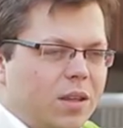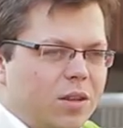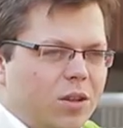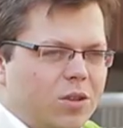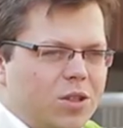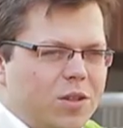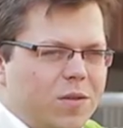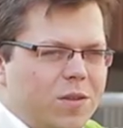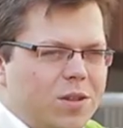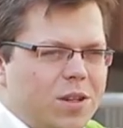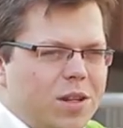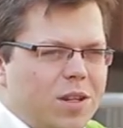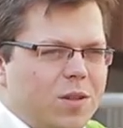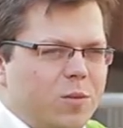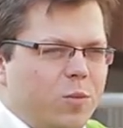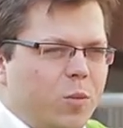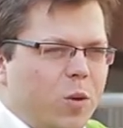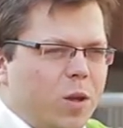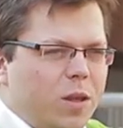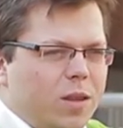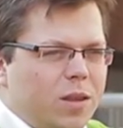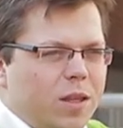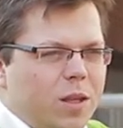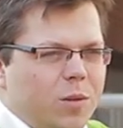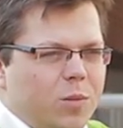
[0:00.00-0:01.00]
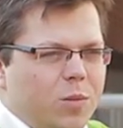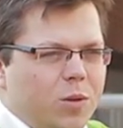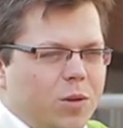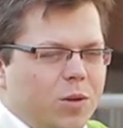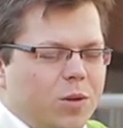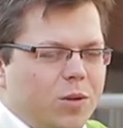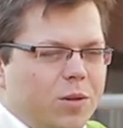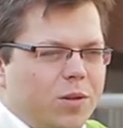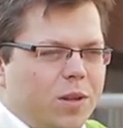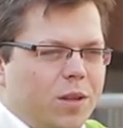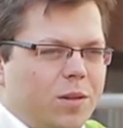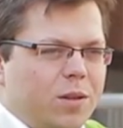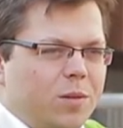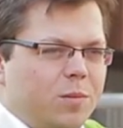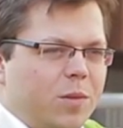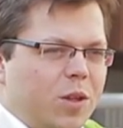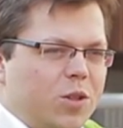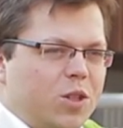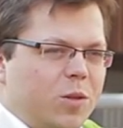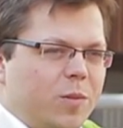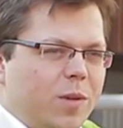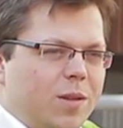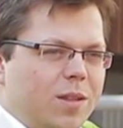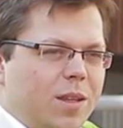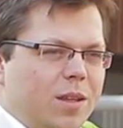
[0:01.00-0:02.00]
To oczywiście jest błędne, bo no,
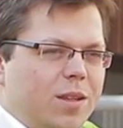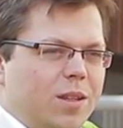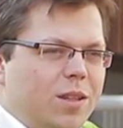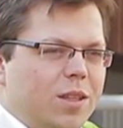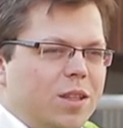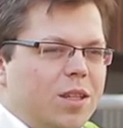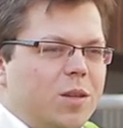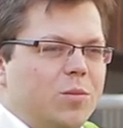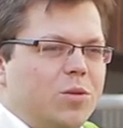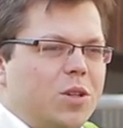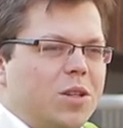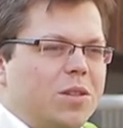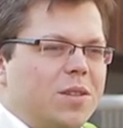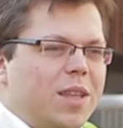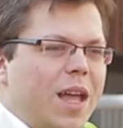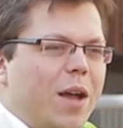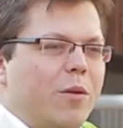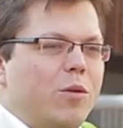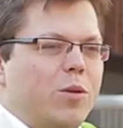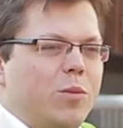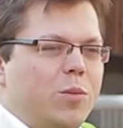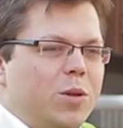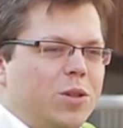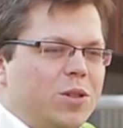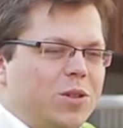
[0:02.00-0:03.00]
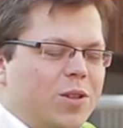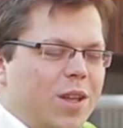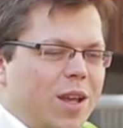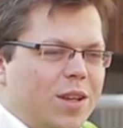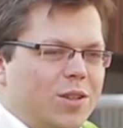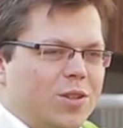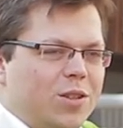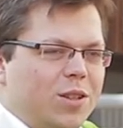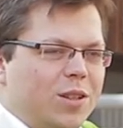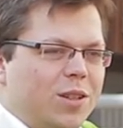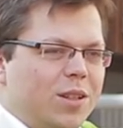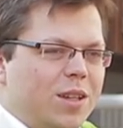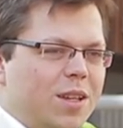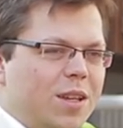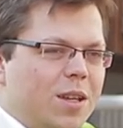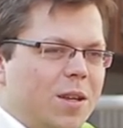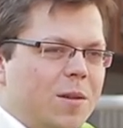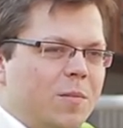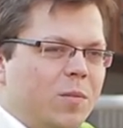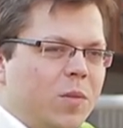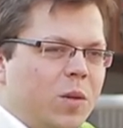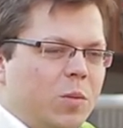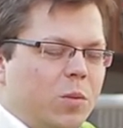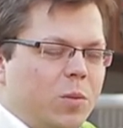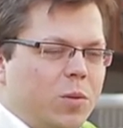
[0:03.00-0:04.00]
nasze miasta nigdy nie przestały być nasze.
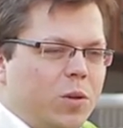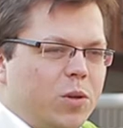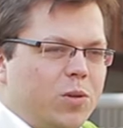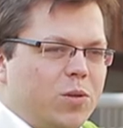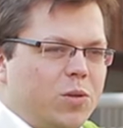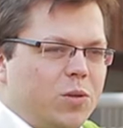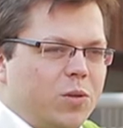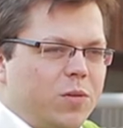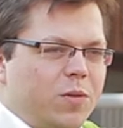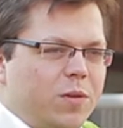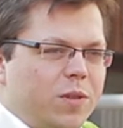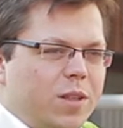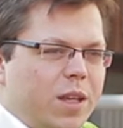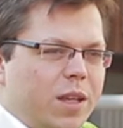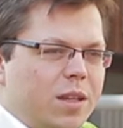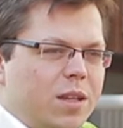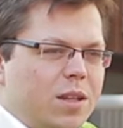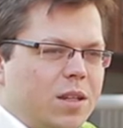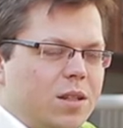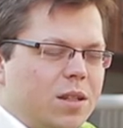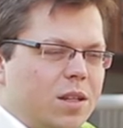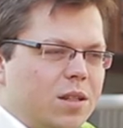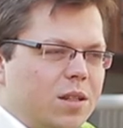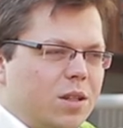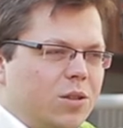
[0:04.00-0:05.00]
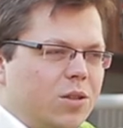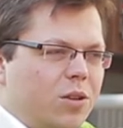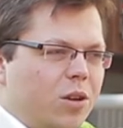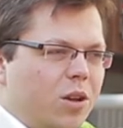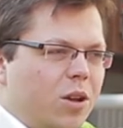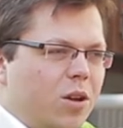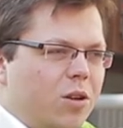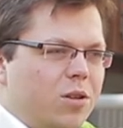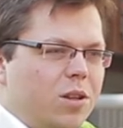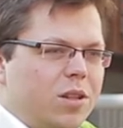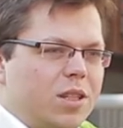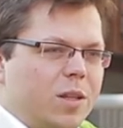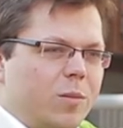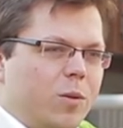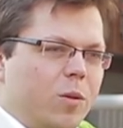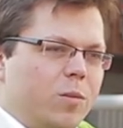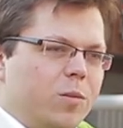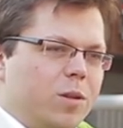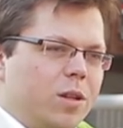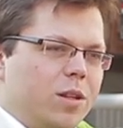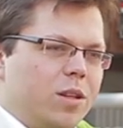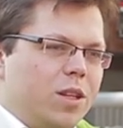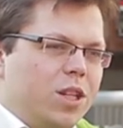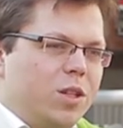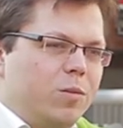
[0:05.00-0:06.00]
Po prostu wydaje się, że trochę o nich
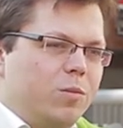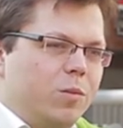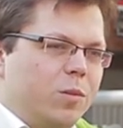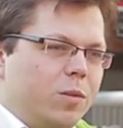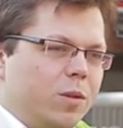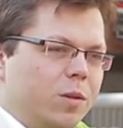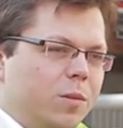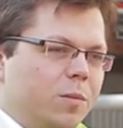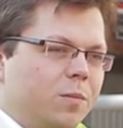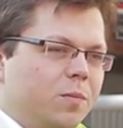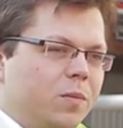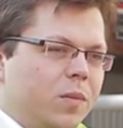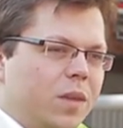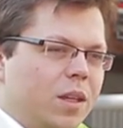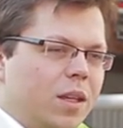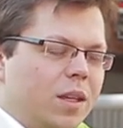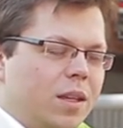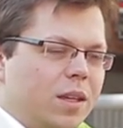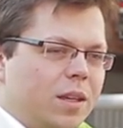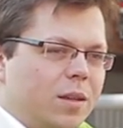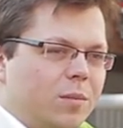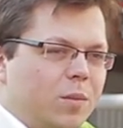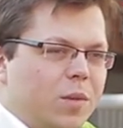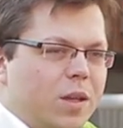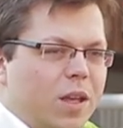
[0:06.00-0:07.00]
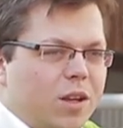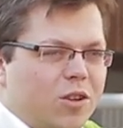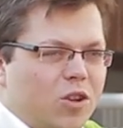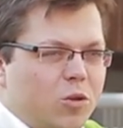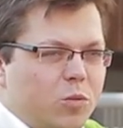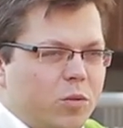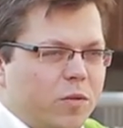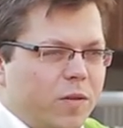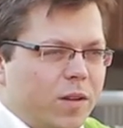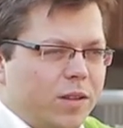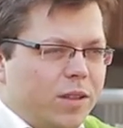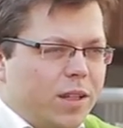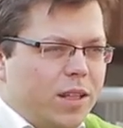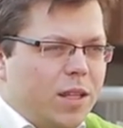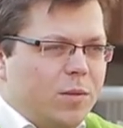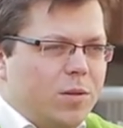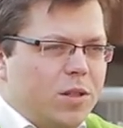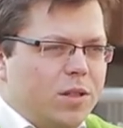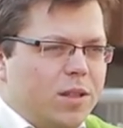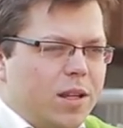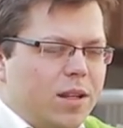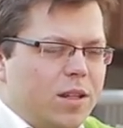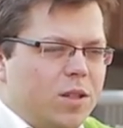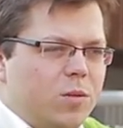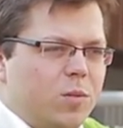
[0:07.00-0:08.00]
zapomnieliśmy. My jako obywatele
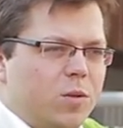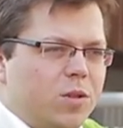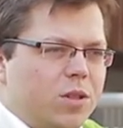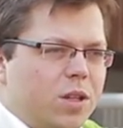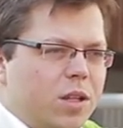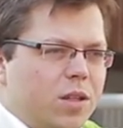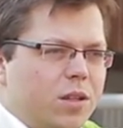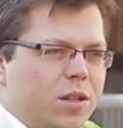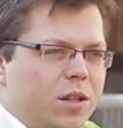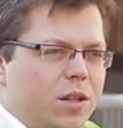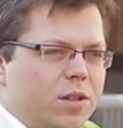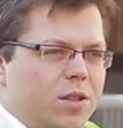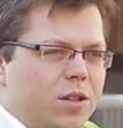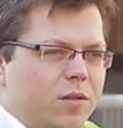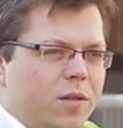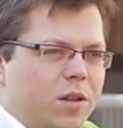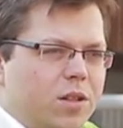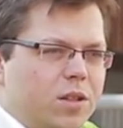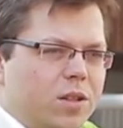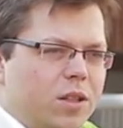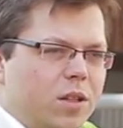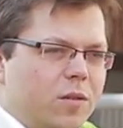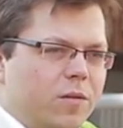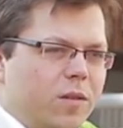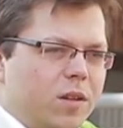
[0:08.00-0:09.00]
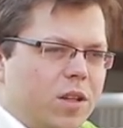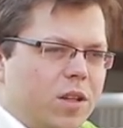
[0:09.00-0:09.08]
przestaliśmy się interesować tym, w